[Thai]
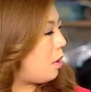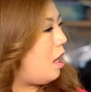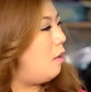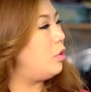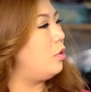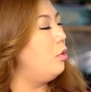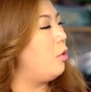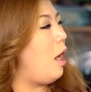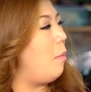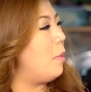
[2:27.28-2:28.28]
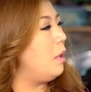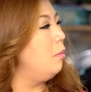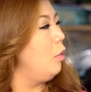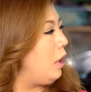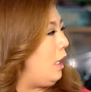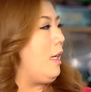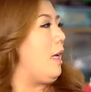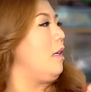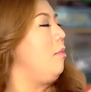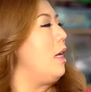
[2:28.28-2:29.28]
เริ่มสู่ความเป็นบุ๊กคลิ
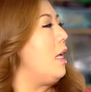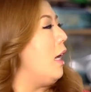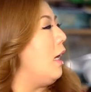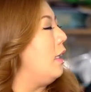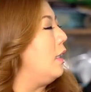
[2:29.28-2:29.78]
นิกนี่มาได้ยังไง